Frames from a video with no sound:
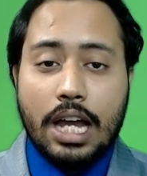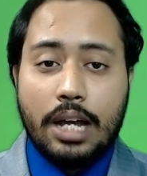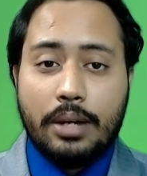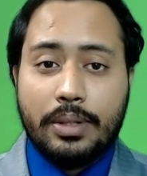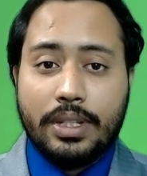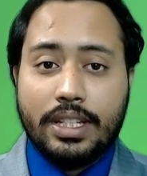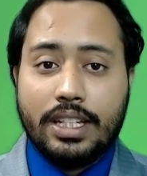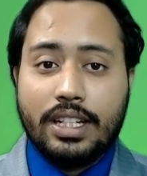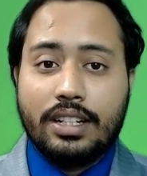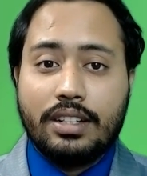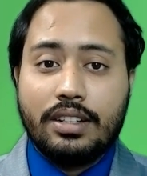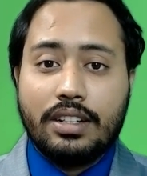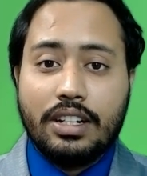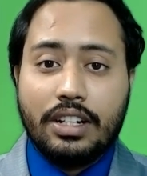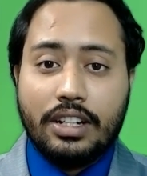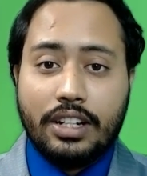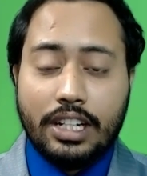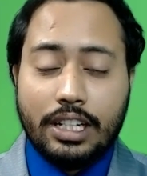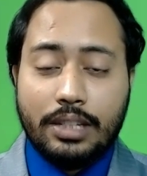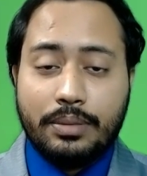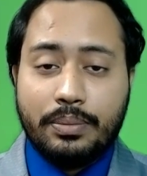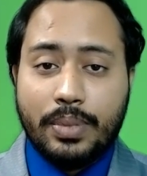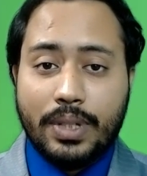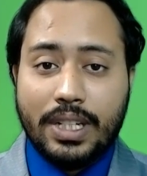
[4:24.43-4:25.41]
আমাদের
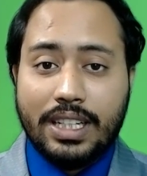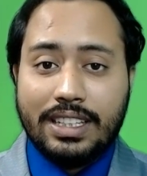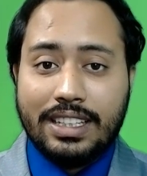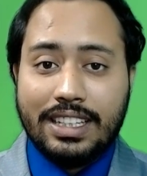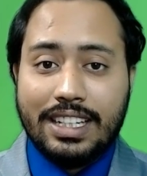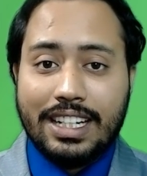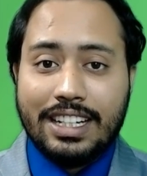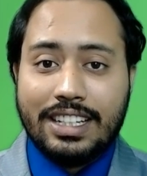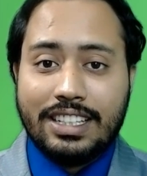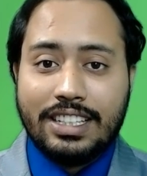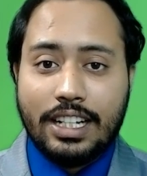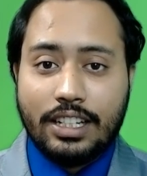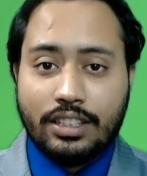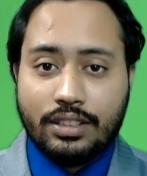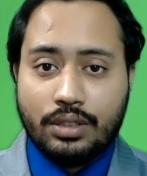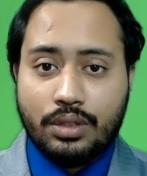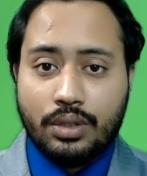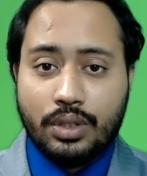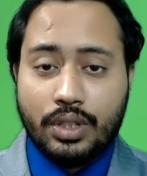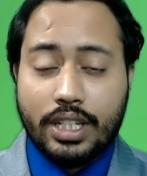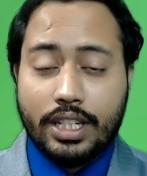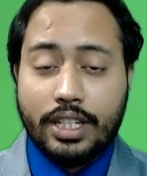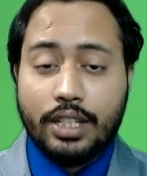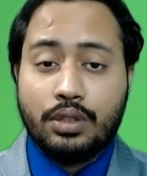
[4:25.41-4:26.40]
হৃদপিণ্ডের
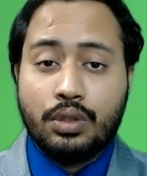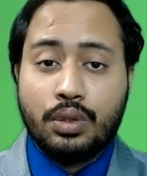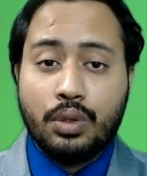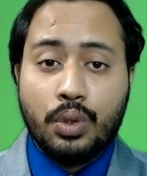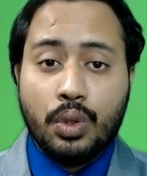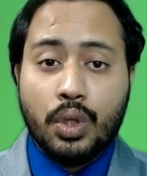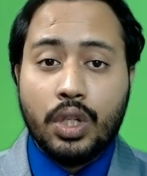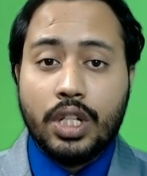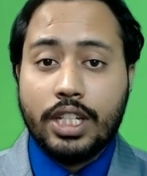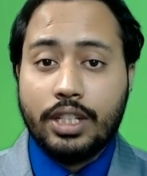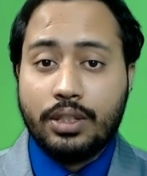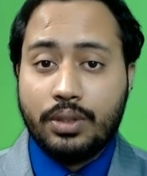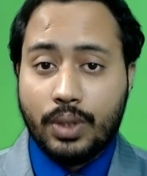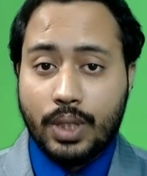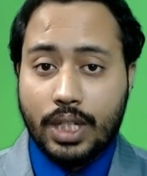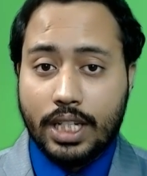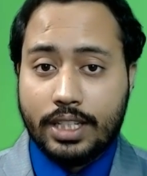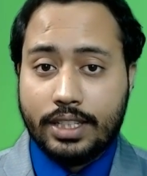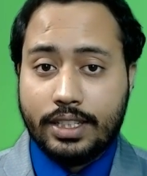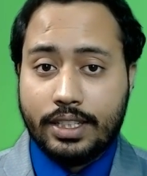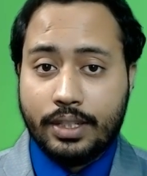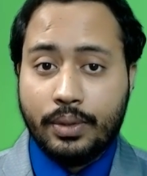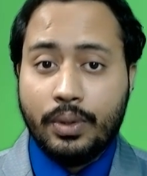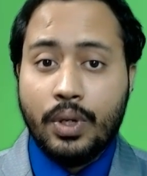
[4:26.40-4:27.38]
স্বাস্থ্যকে সুরক্ষিত
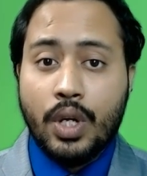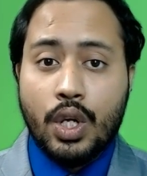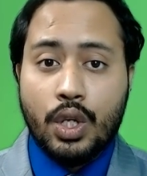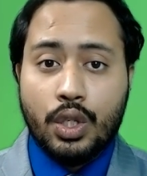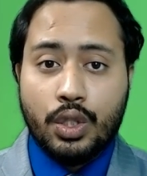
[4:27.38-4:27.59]
রাখতেও